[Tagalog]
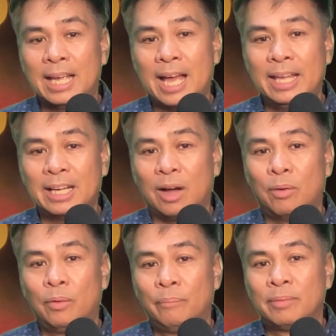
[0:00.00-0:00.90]
Kaya
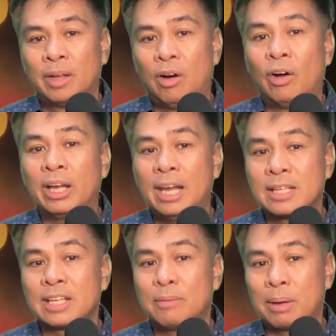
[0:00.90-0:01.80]
ikaw, okay
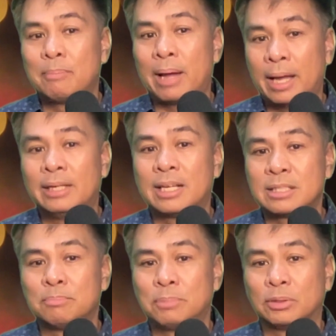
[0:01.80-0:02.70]
lang sa'yo magbayad ng
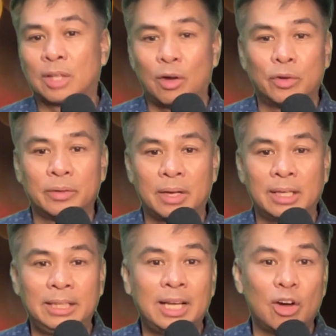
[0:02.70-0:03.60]
sampung taon
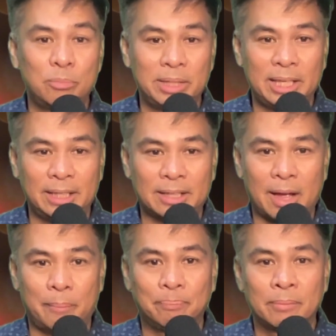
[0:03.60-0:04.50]
nang hindi ka
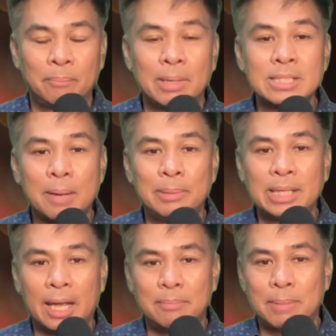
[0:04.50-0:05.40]
kumikita. Pero
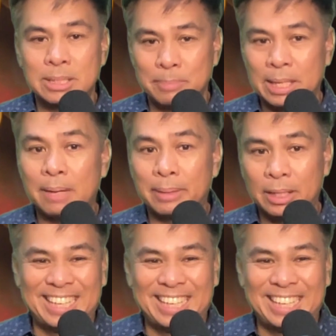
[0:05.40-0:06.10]
sabi nila investment naman.